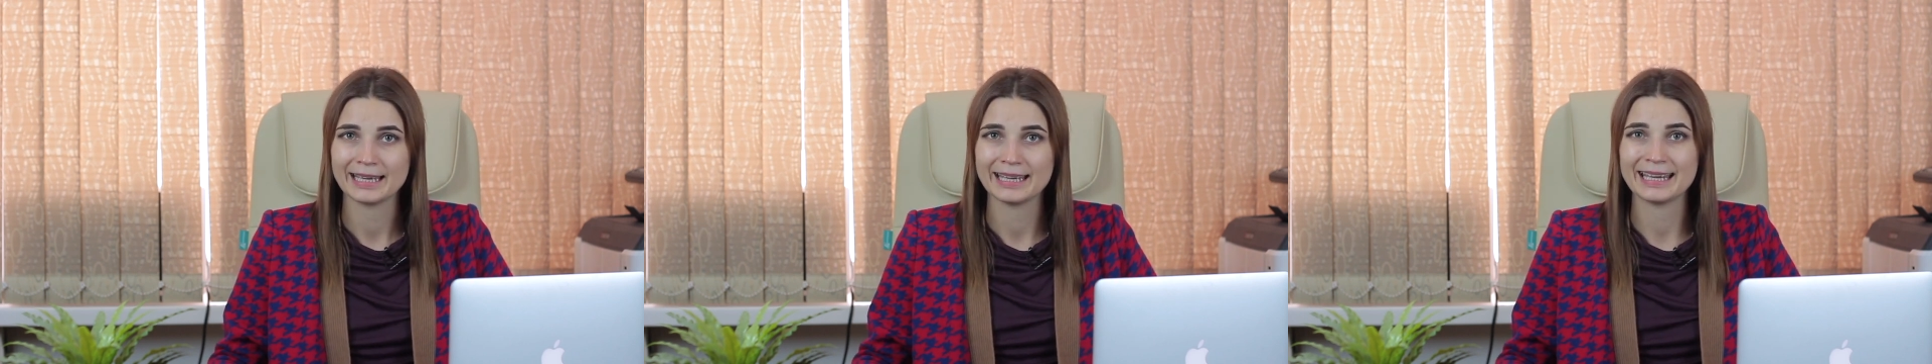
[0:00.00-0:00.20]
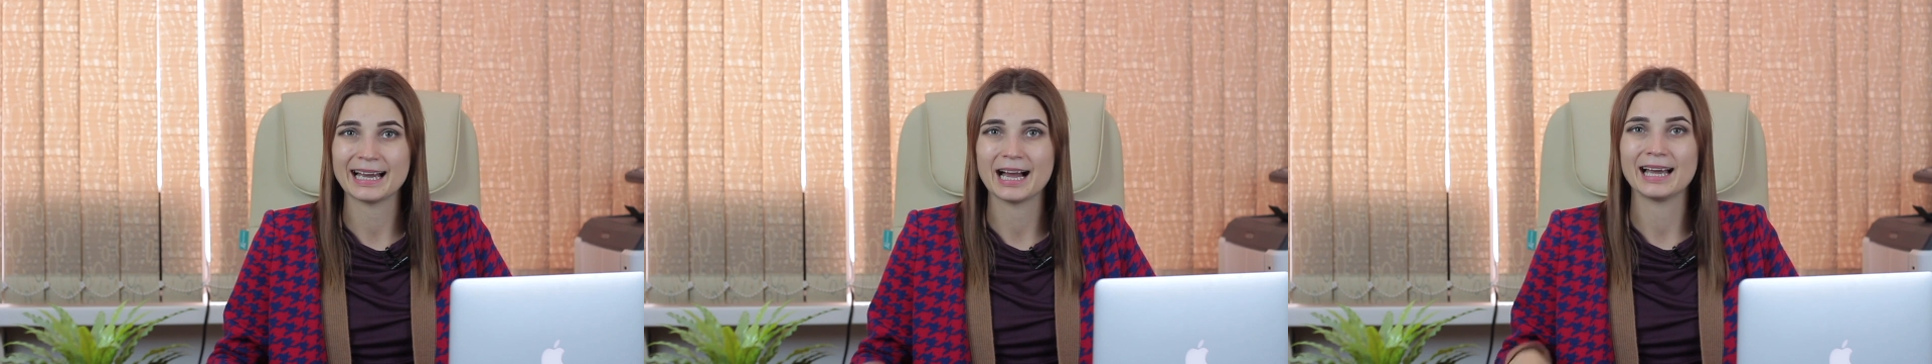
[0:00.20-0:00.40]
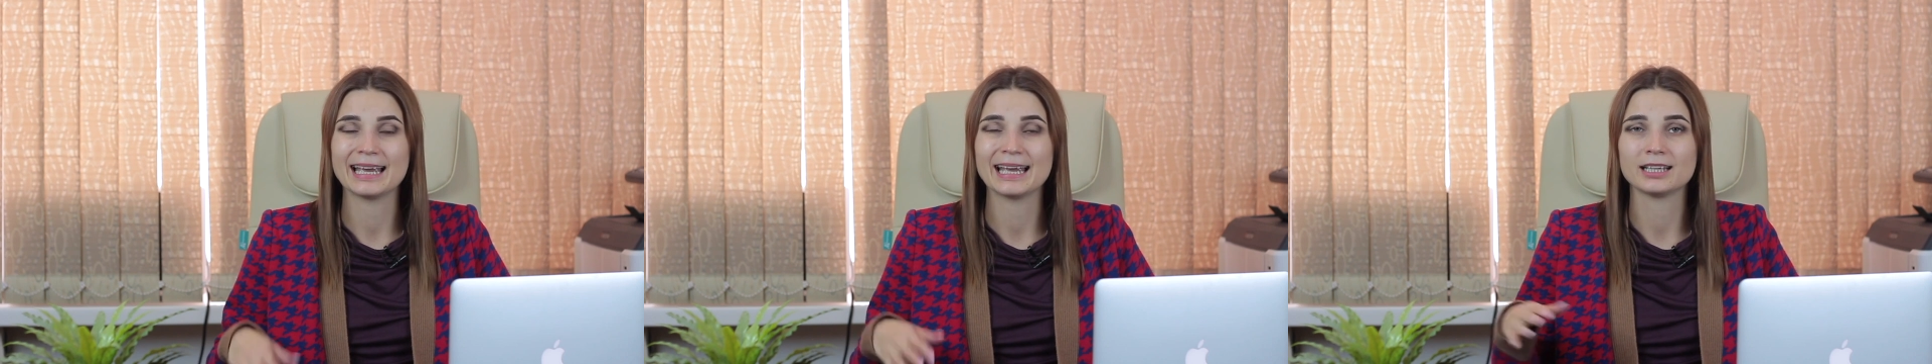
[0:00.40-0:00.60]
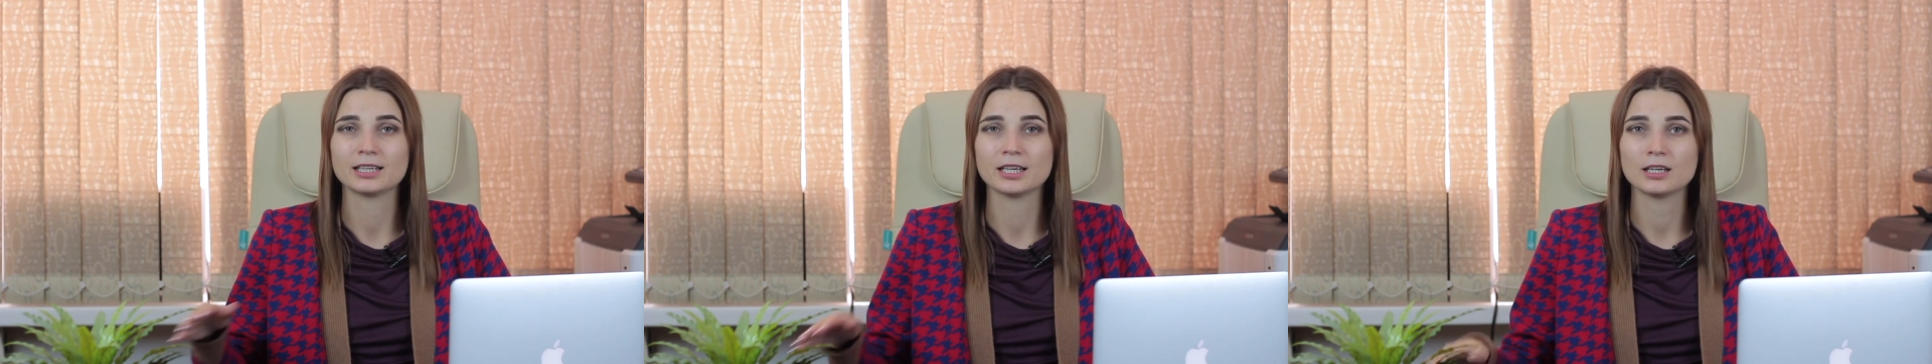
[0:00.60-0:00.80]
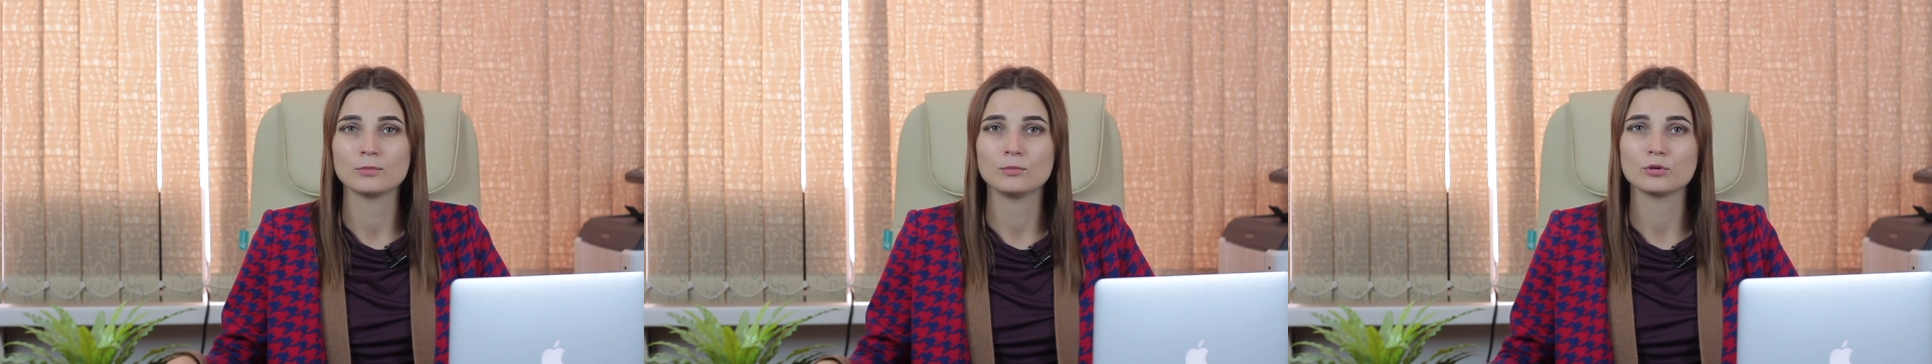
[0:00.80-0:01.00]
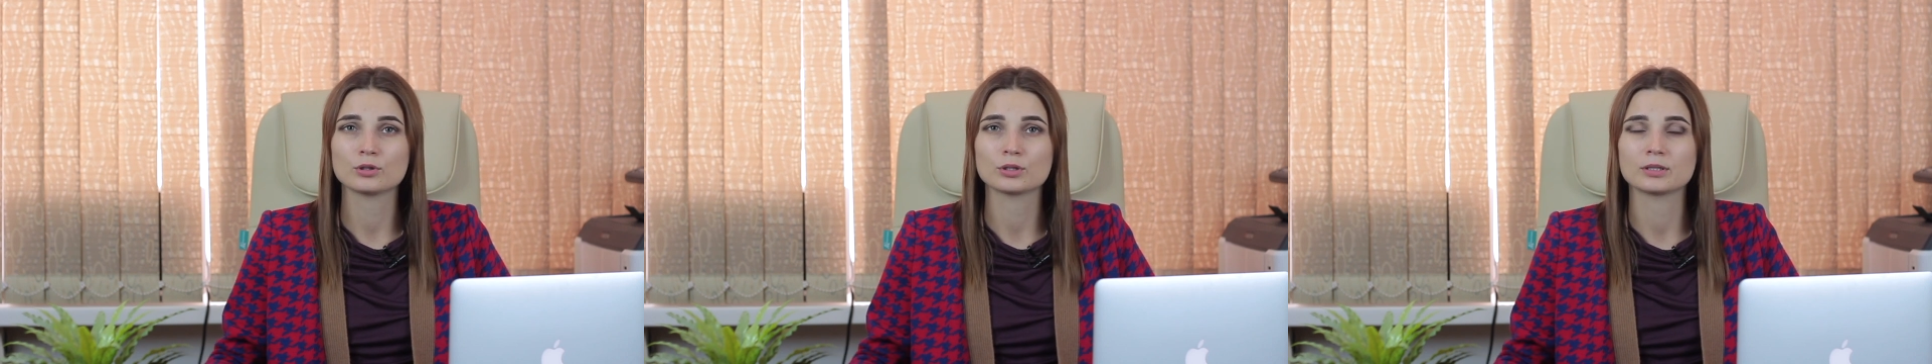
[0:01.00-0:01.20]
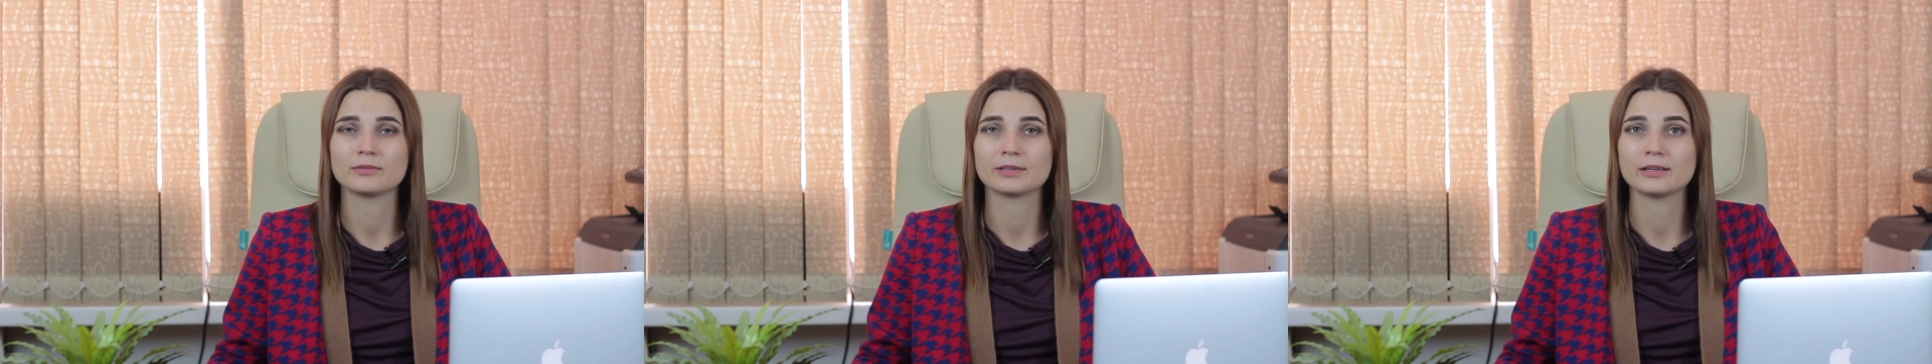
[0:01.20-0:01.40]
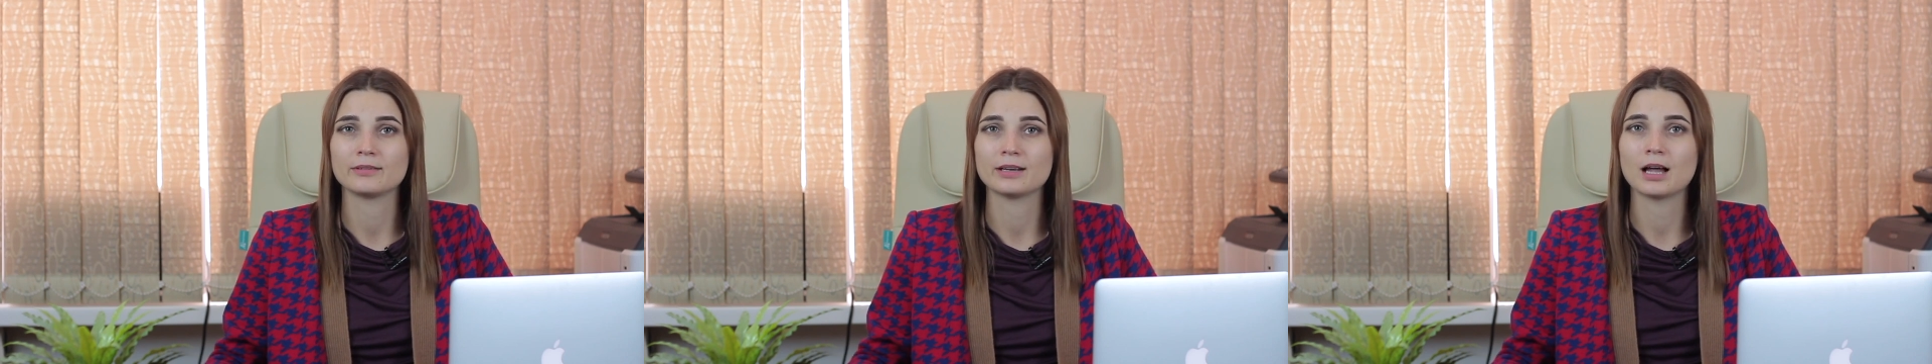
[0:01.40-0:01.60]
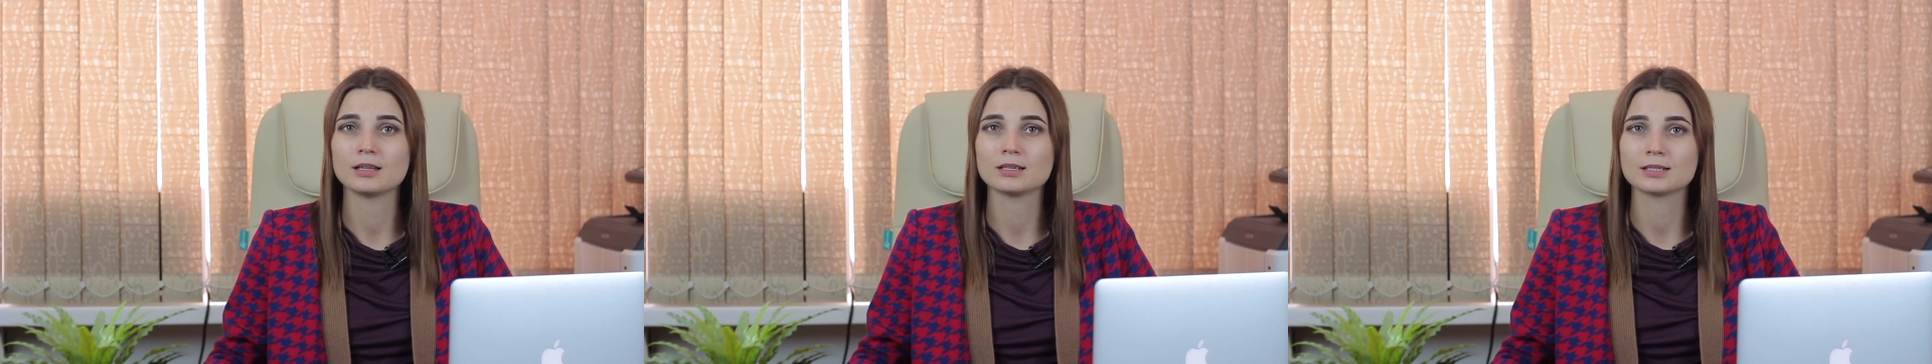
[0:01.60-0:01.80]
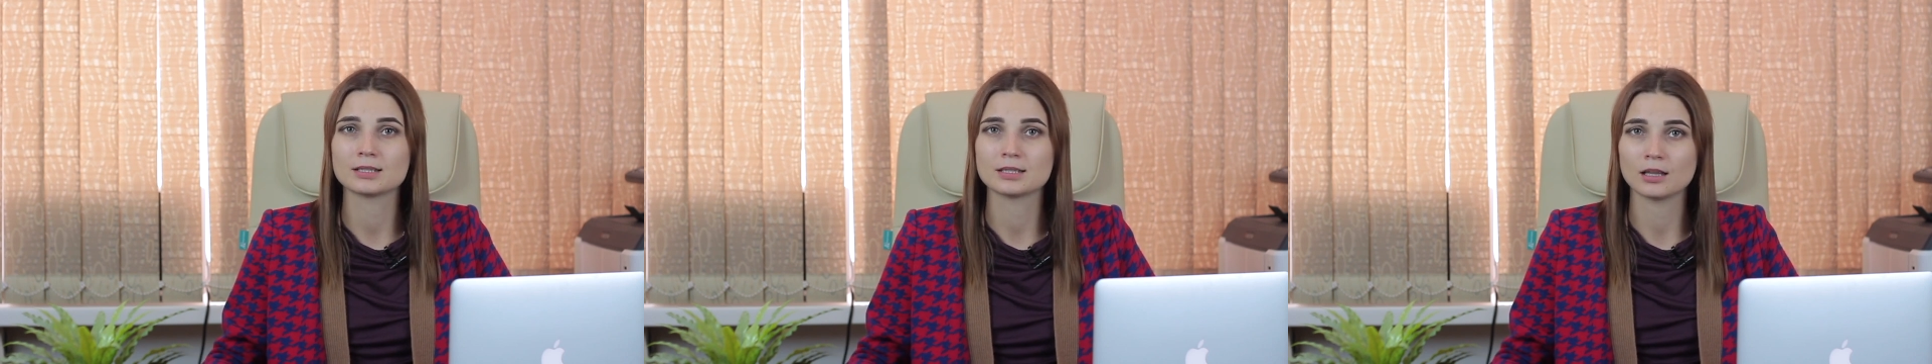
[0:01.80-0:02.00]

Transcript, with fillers: и это имущество являлось